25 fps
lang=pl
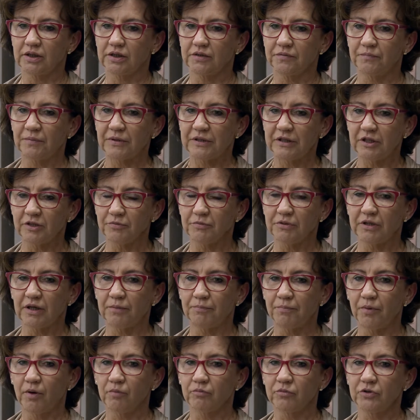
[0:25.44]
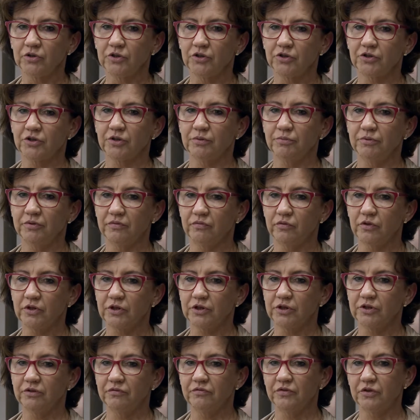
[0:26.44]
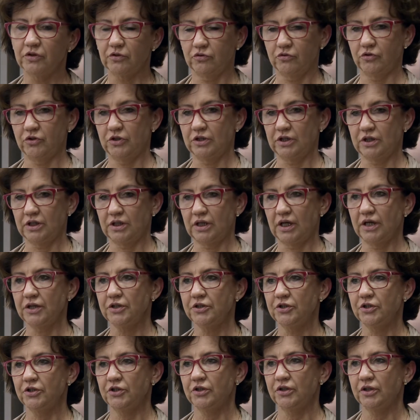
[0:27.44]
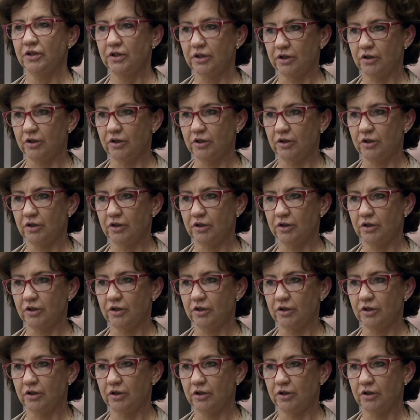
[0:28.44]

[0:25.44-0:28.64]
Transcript: spadliśmy e, na pomysł, żeby właśnie wykorzystać